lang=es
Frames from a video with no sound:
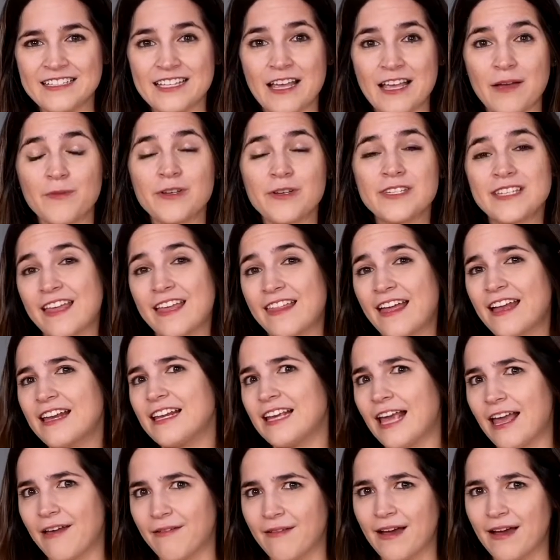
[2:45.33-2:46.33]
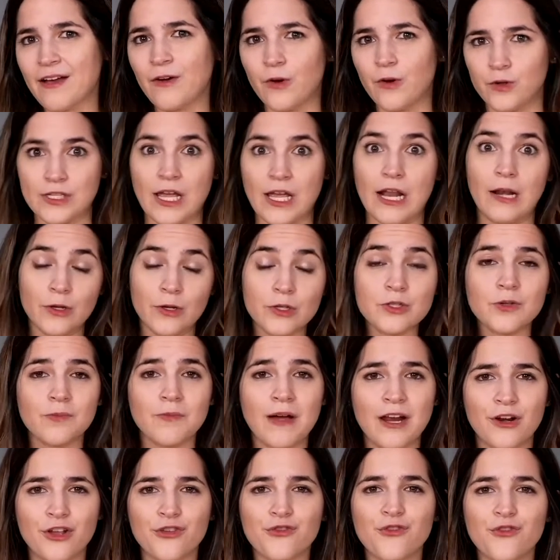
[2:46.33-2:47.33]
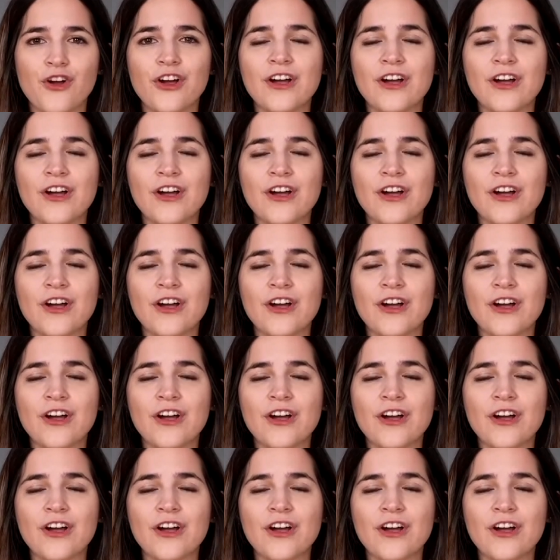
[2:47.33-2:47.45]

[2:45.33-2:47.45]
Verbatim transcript: sabemos que Adán y Eva, o sea, los humanos,